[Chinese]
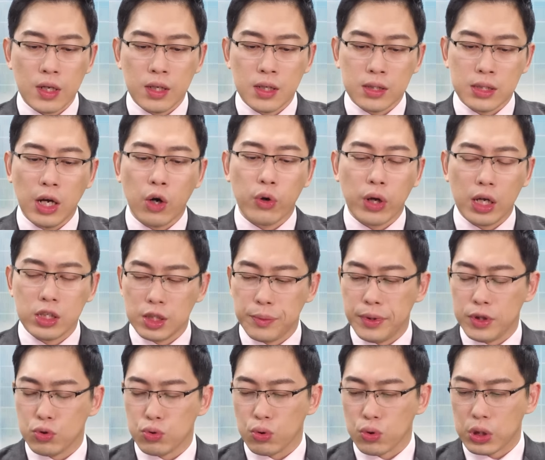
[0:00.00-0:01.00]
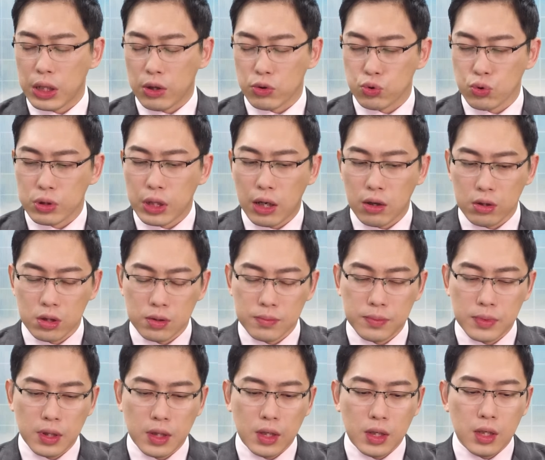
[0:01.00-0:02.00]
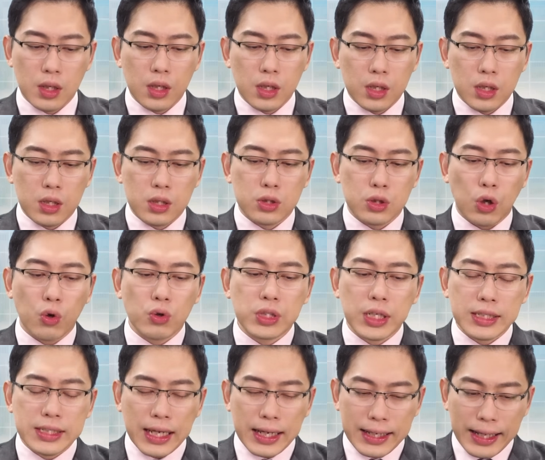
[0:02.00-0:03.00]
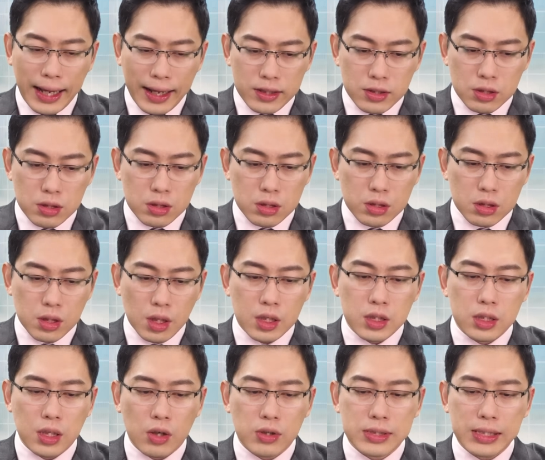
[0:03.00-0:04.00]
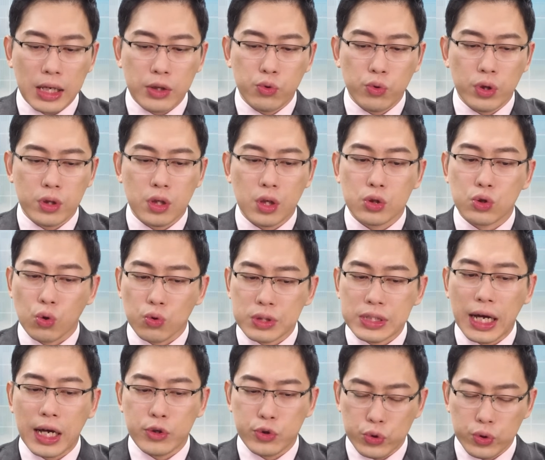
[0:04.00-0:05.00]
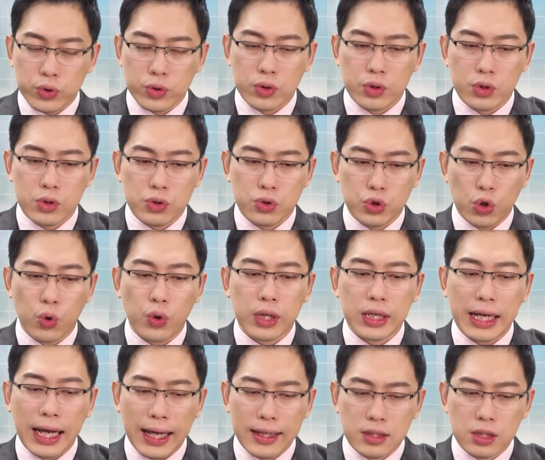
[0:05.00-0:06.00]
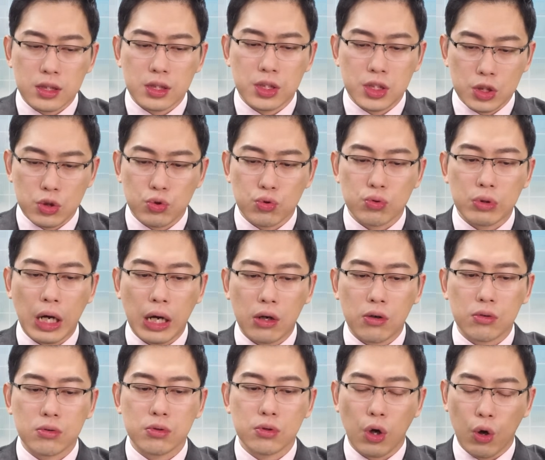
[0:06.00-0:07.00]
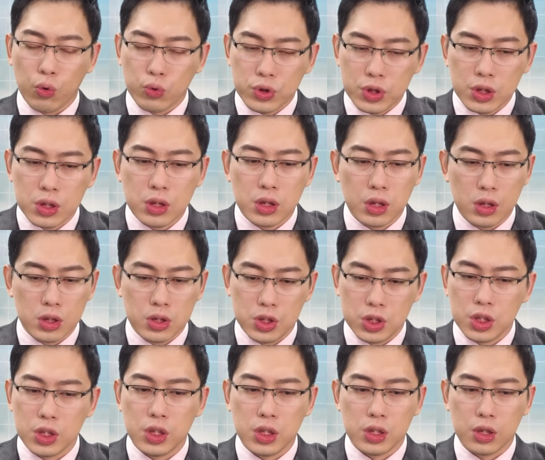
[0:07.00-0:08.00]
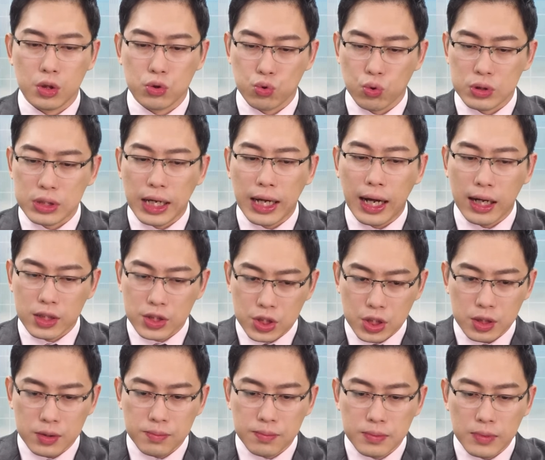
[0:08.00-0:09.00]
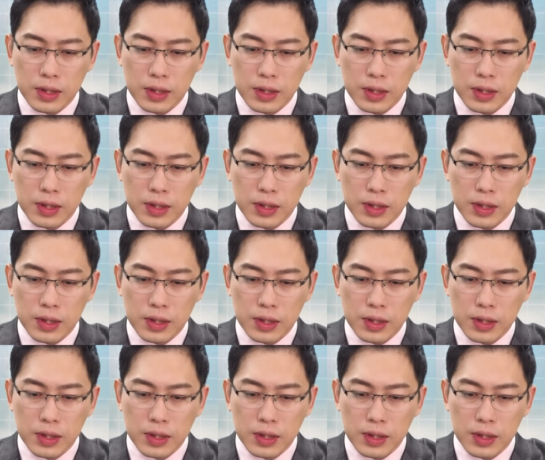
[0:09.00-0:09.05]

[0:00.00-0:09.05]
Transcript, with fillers: 那我刚刚前面也说到，说到了，从现在开始一直到三月的中下旬，就会开始进入到投信的季底的作战行情。